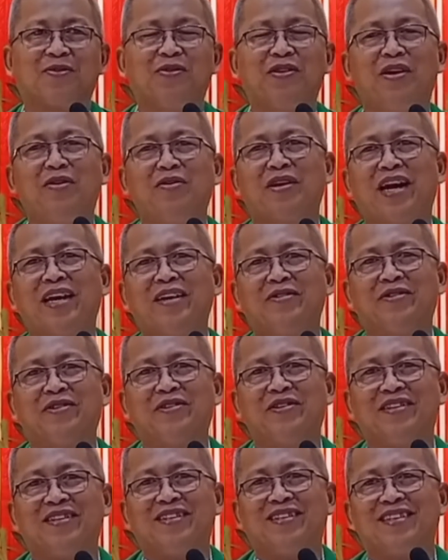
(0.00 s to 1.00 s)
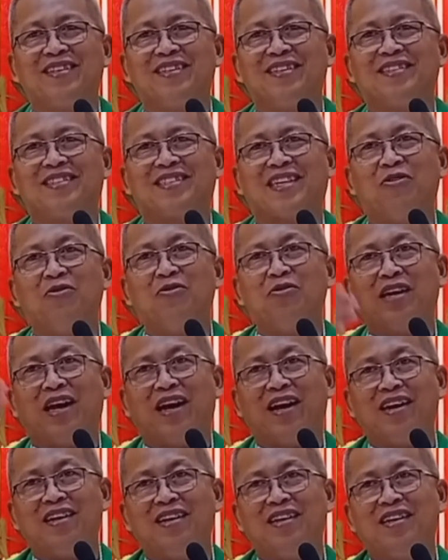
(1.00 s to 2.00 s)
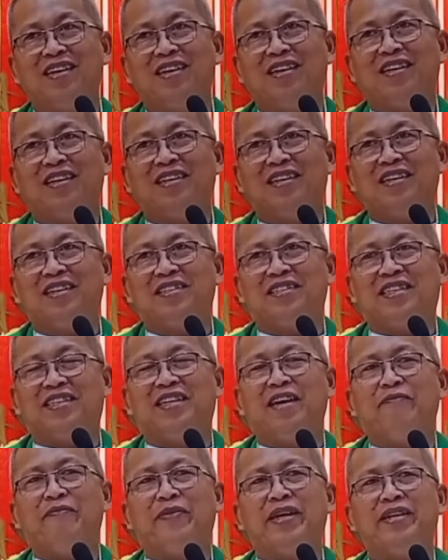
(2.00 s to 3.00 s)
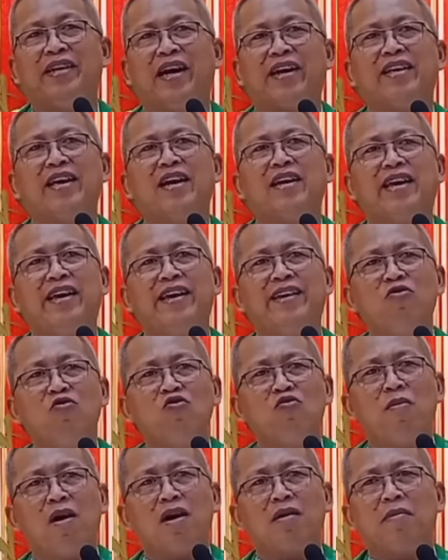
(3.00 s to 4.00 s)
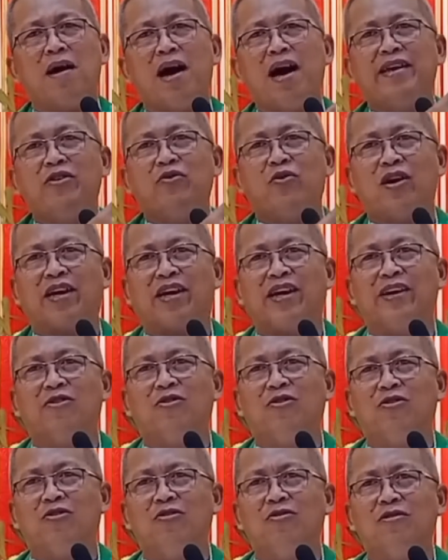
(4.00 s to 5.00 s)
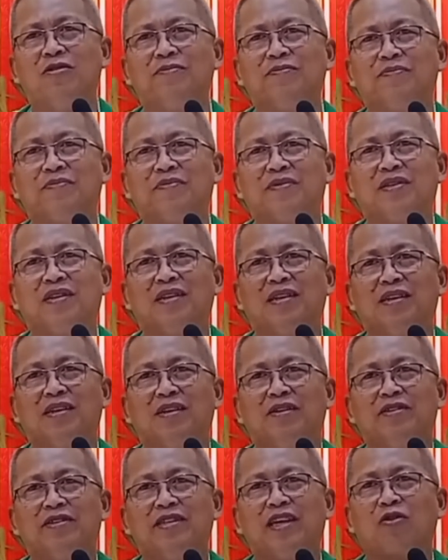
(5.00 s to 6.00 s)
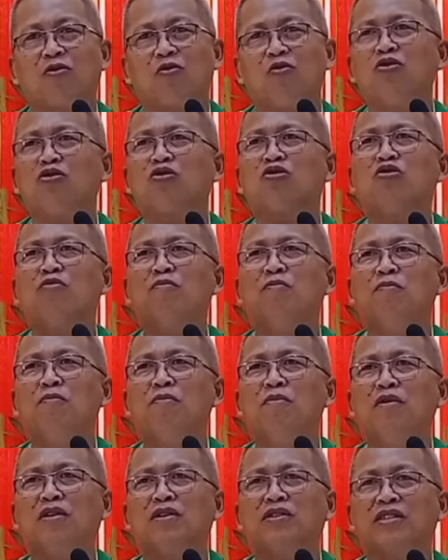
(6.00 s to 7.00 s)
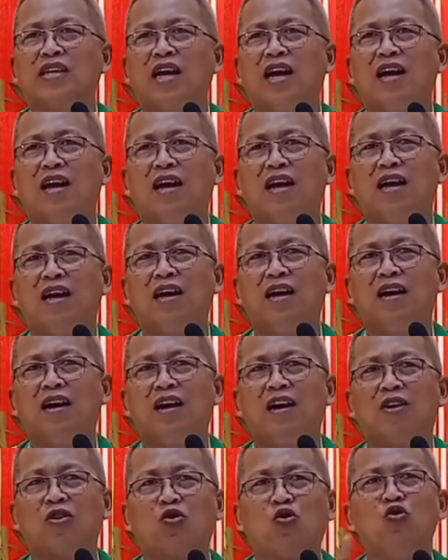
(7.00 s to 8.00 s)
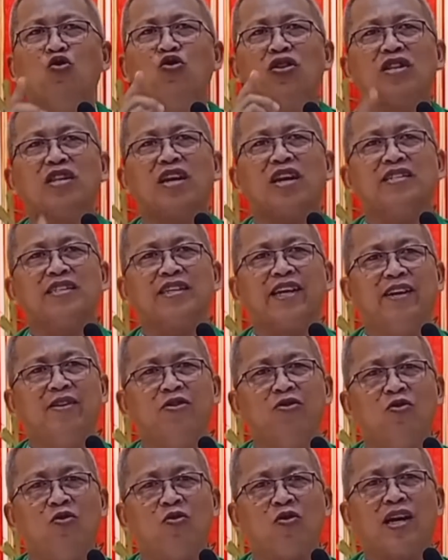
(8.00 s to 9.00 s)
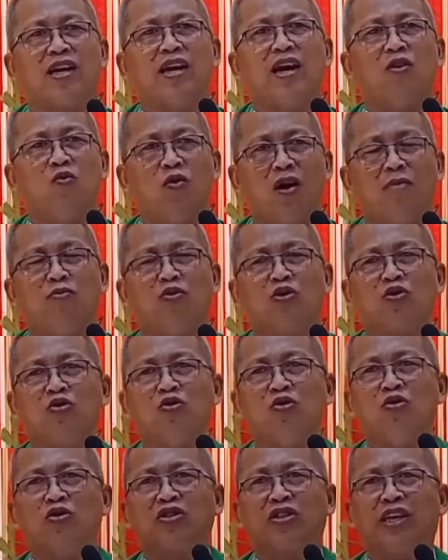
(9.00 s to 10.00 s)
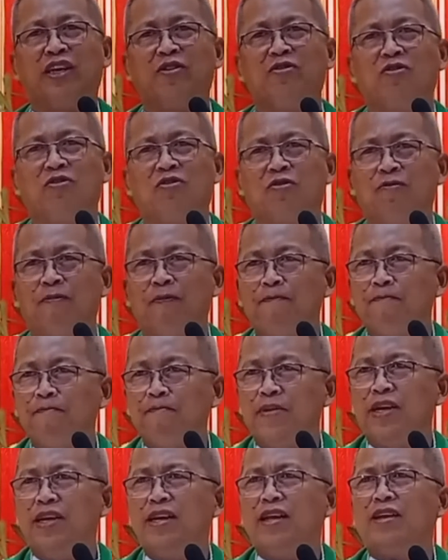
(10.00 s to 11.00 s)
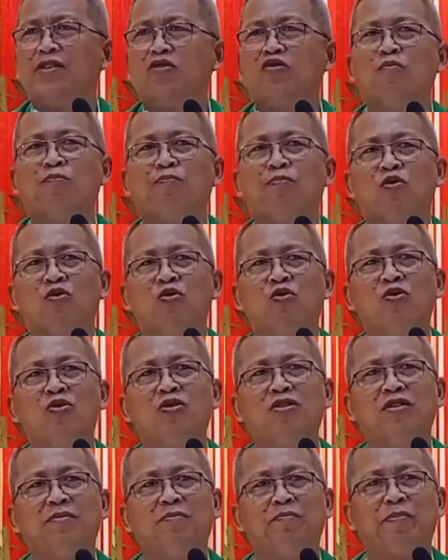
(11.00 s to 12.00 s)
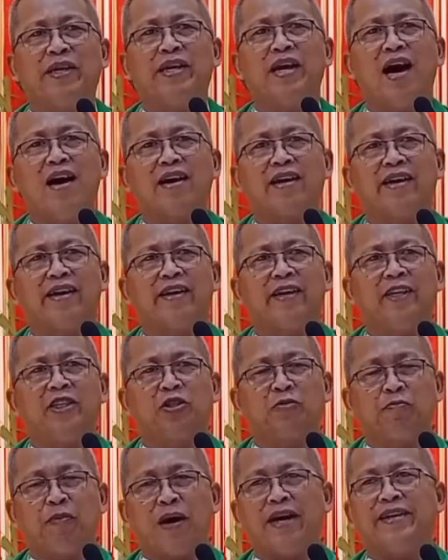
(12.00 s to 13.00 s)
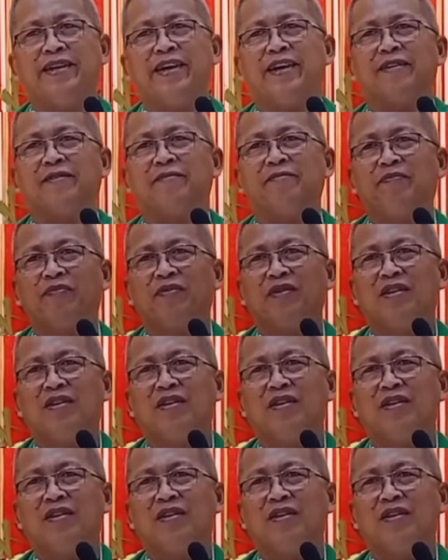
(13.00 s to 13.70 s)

Kuya o kayo, no? sa una, si David, ang iyang gihigugmag maayo ang ginoo. Nya kutob sa kontras ginoo, kanang wa mo tuos ginoo, iya yung puuhon, pinaagig espada